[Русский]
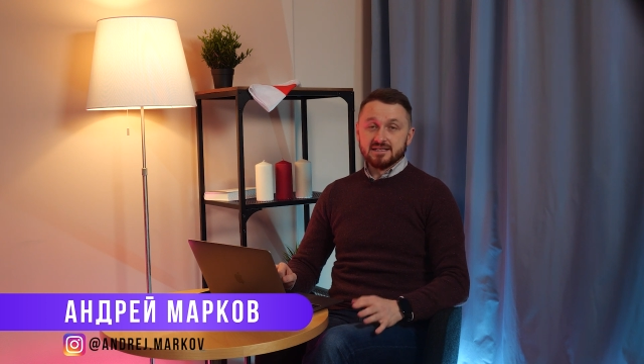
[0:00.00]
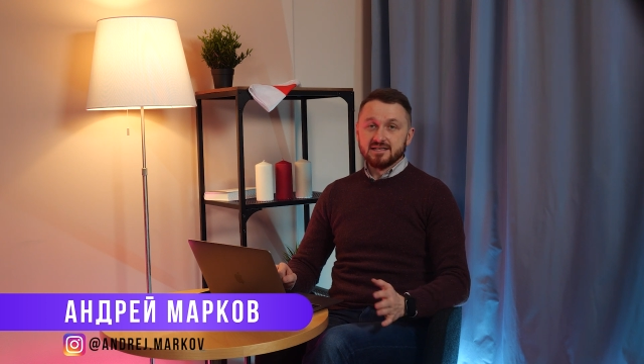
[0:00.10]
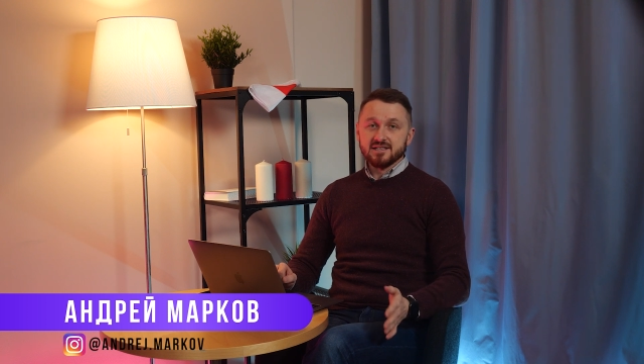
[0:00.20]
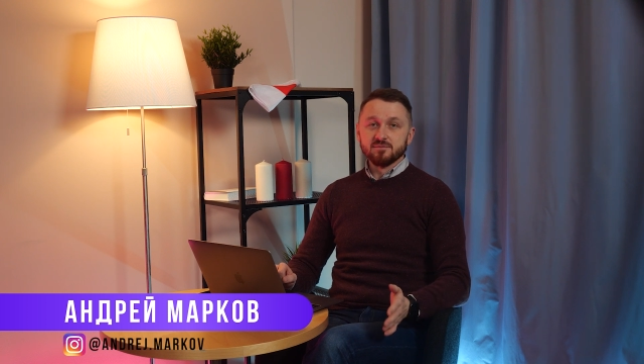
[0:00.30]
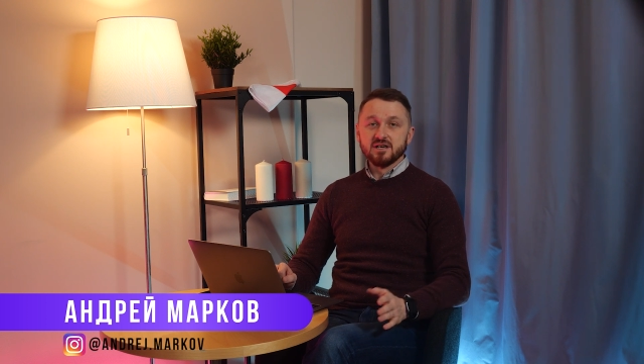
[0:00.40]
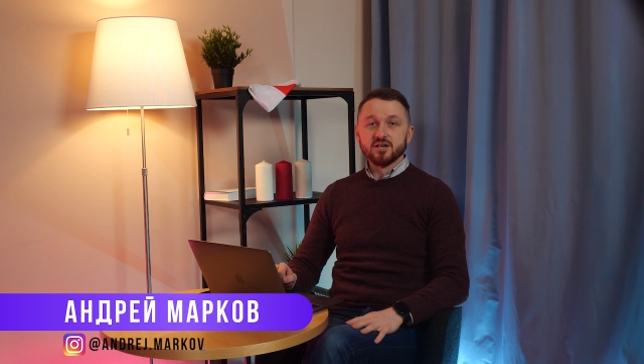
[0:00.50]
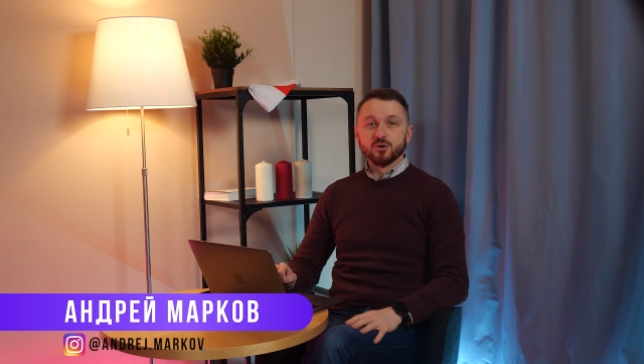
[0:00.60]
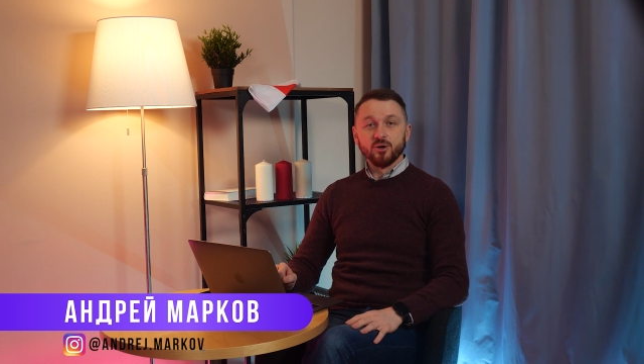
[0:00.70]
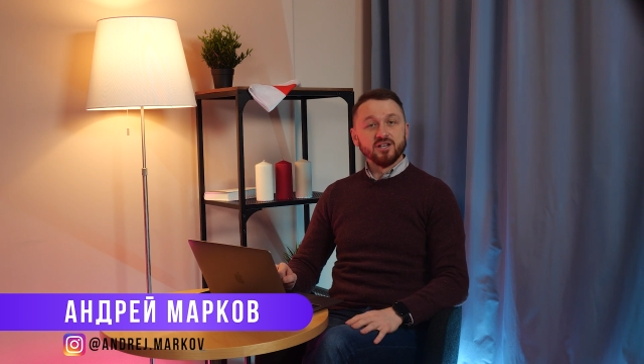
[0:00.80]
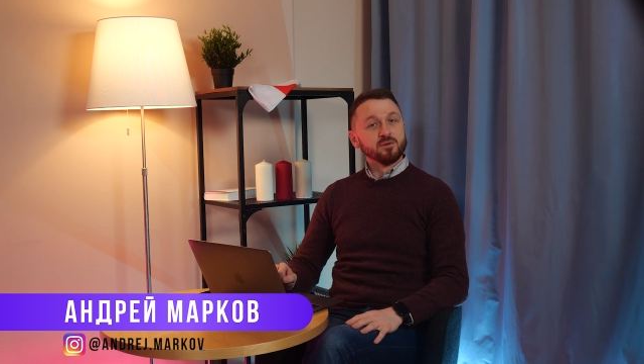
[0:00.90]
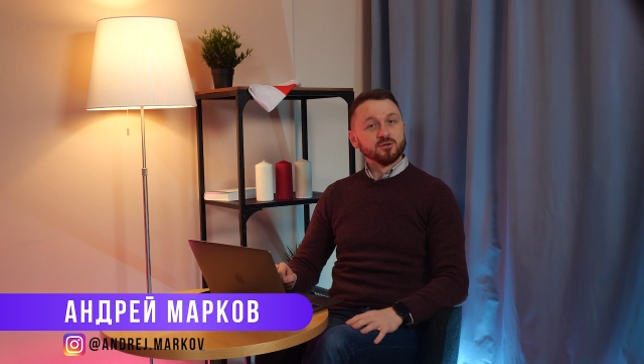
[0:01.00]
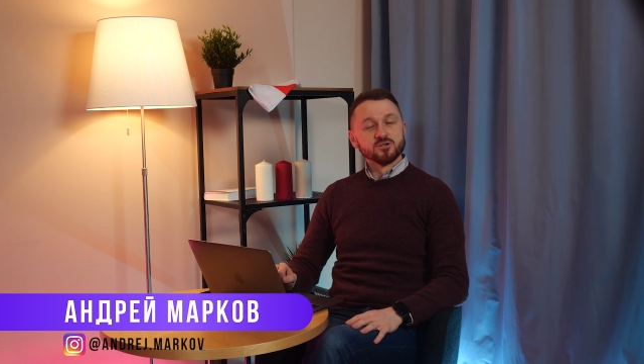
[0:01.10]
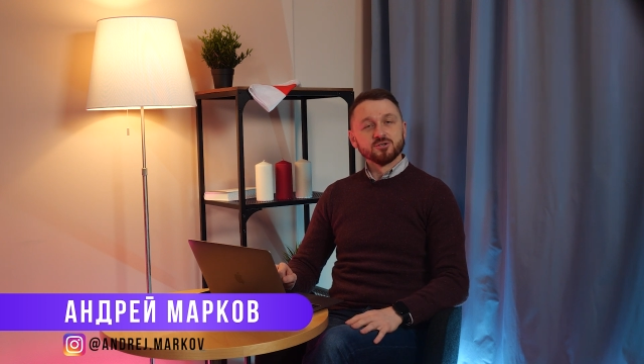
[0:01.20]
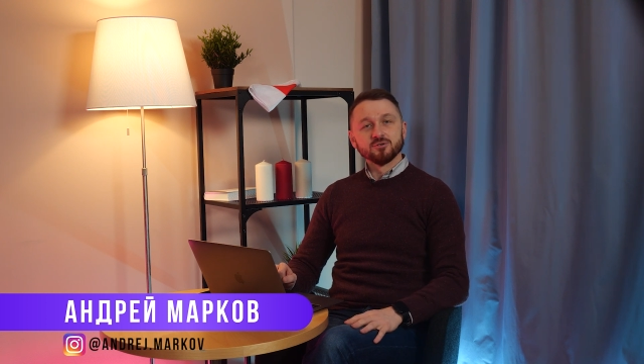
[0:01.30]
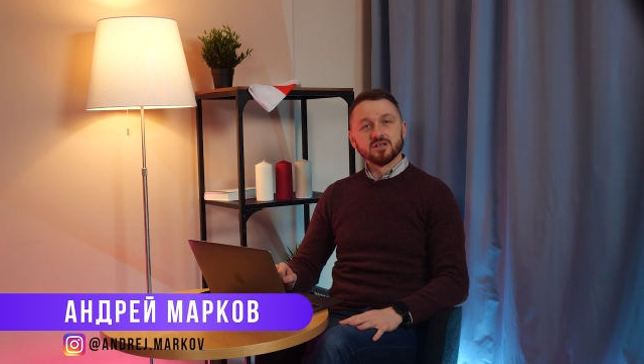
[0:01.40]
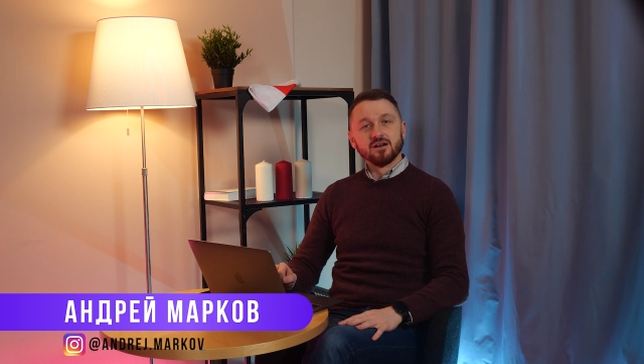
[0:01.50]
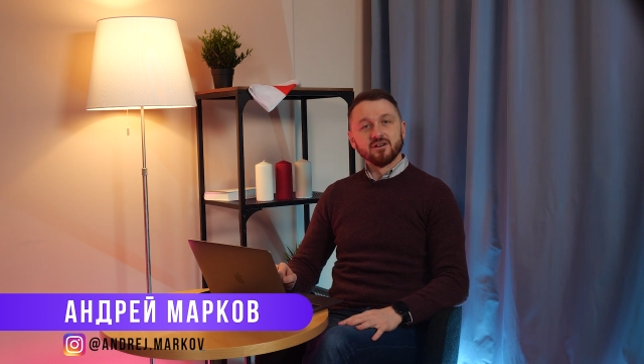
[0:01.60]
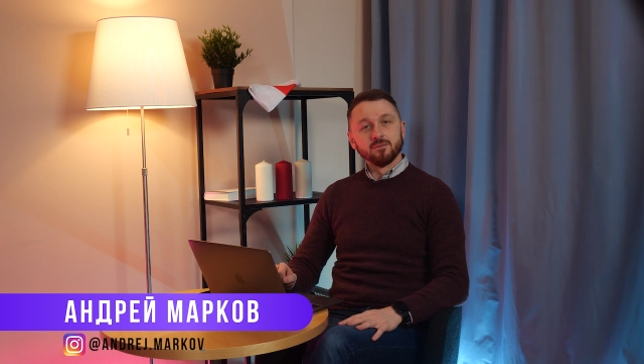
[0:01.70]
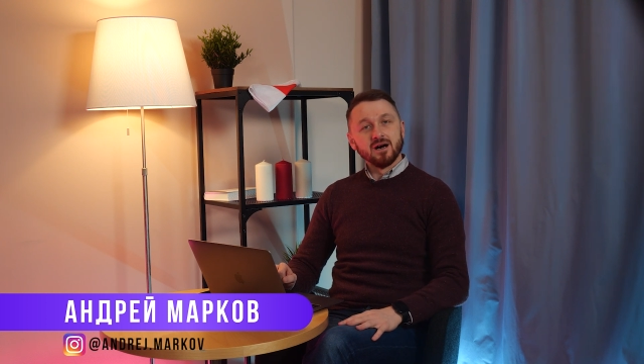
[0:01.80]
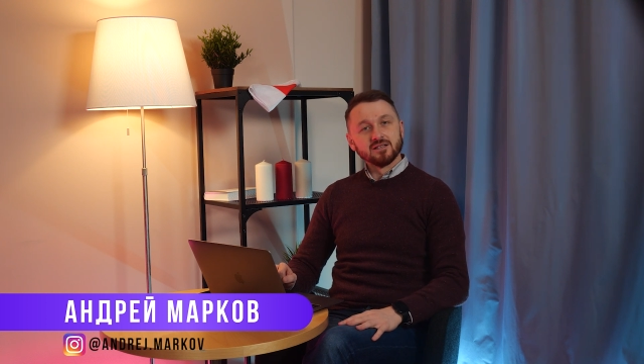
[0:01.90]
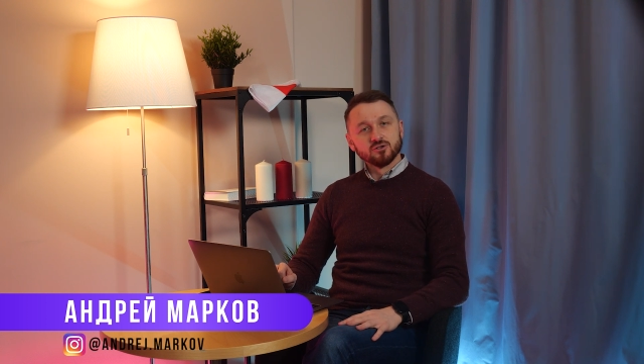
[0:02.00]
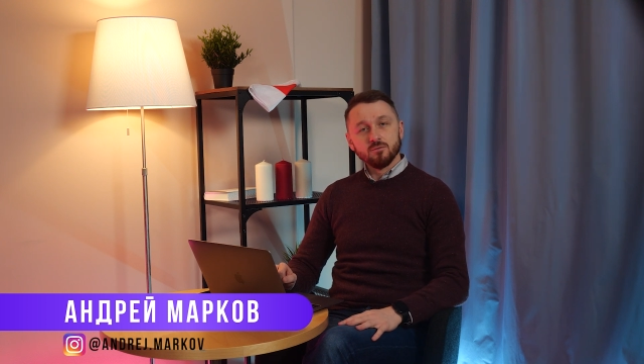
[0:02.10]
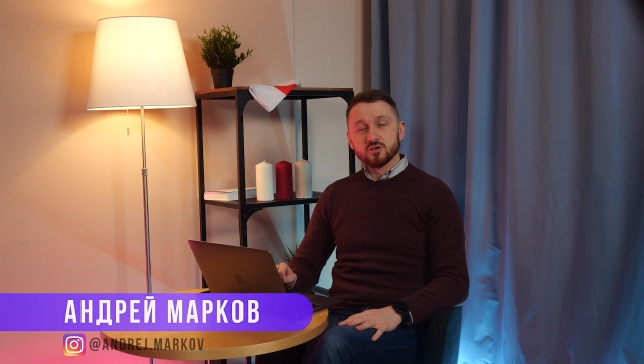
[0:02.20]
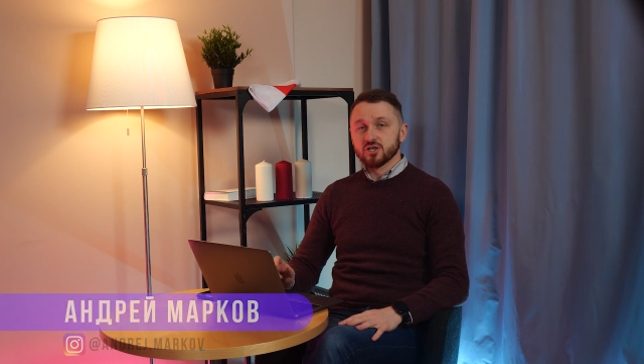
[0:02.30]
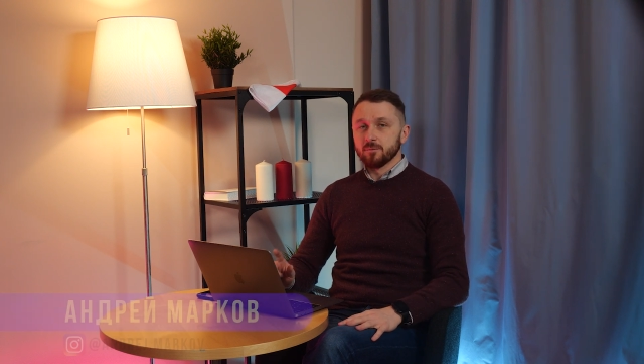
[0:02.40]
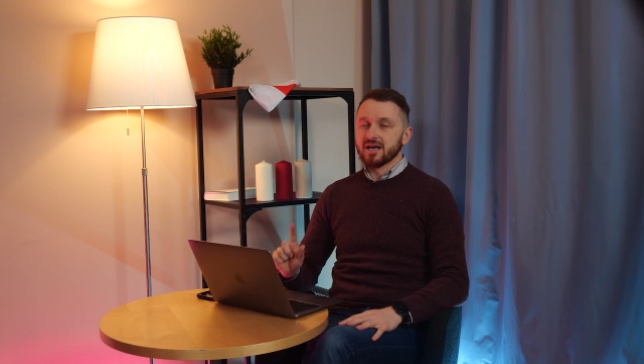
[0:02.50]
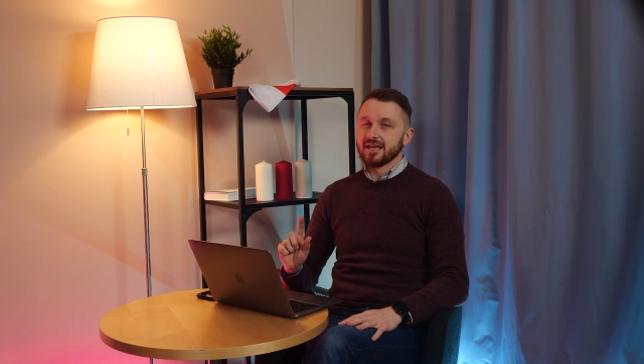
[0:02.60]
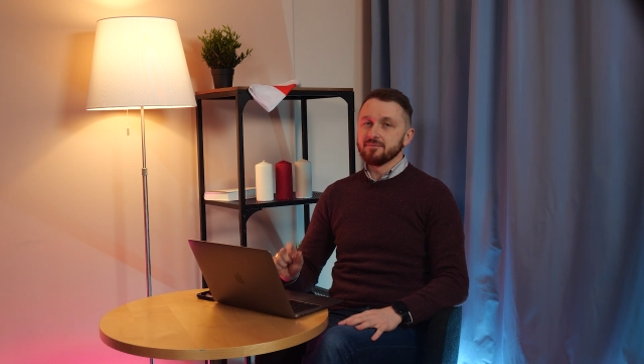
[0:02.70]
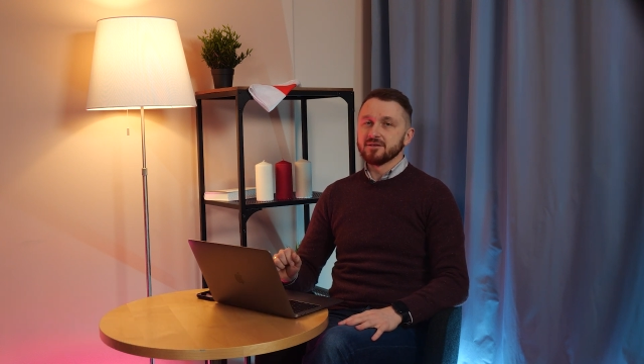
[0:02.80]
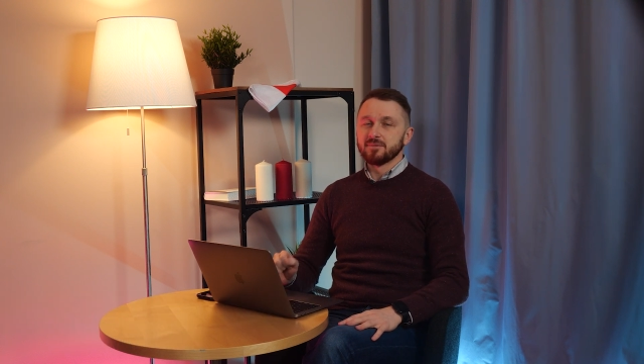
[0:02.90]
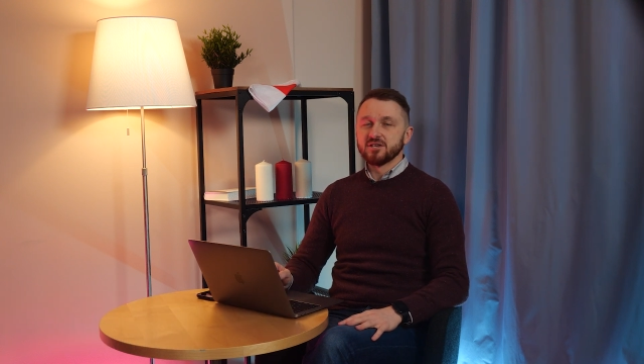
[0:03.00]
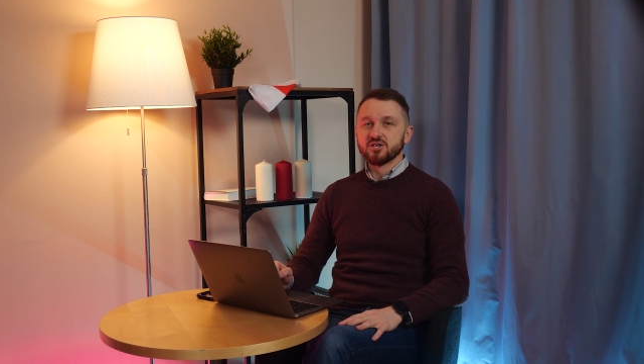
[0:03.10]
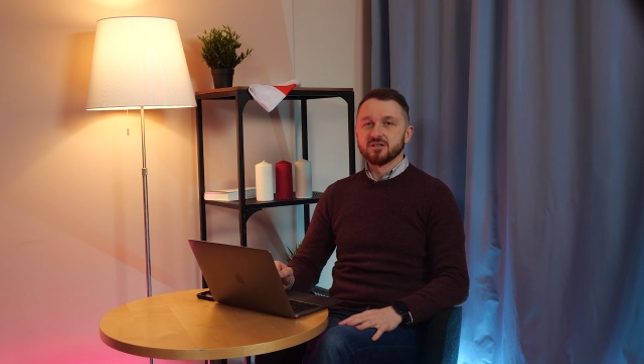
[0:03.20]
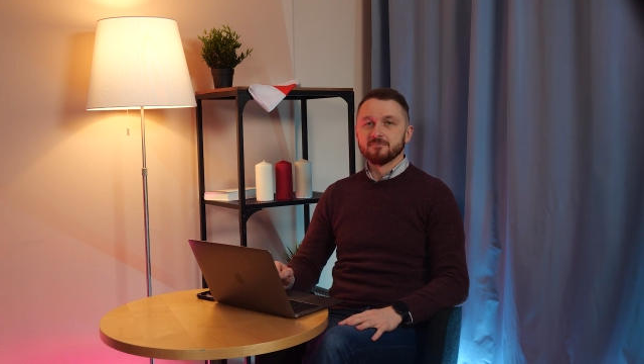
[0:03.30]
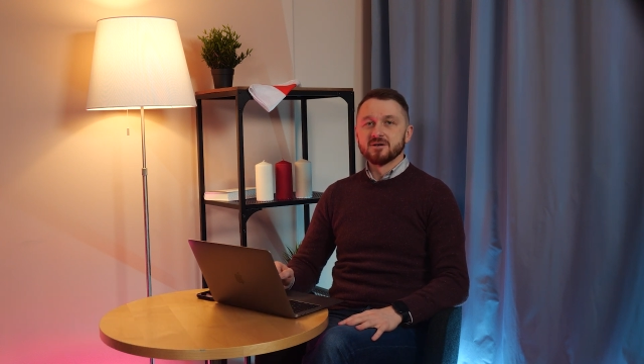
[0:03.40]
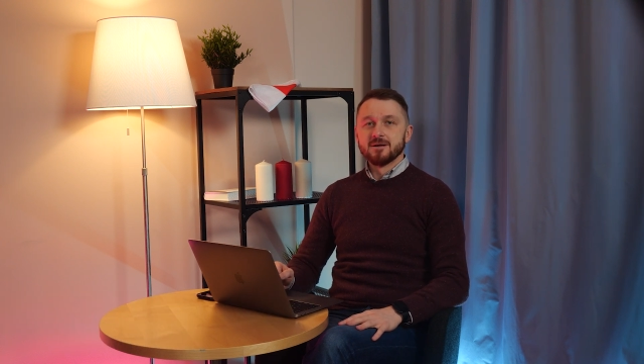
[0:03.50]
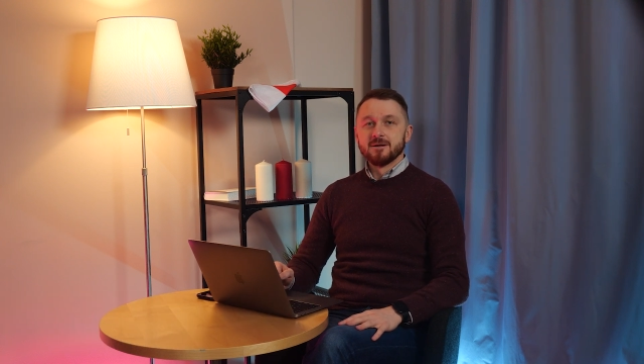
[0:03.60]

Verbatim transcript: Здесь мы легко и непринужденно говорим о том, что по каким-то причинам